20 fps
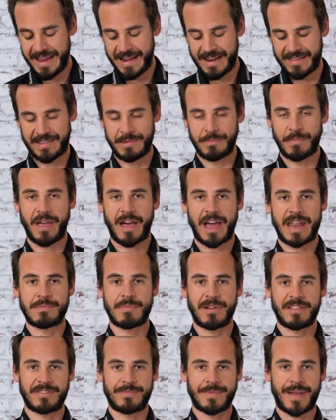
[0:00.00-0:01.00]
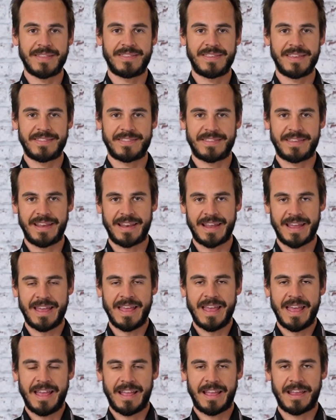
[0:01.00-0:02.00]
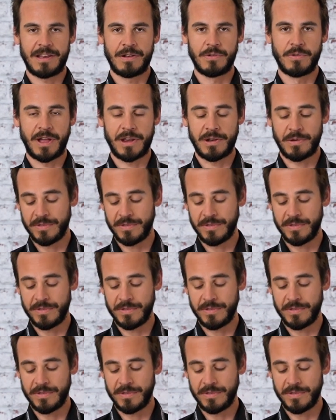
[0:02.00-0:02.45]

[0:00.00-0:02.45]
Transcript: Das sind ihm gerade mal 20 Zähler gelungen gelungen.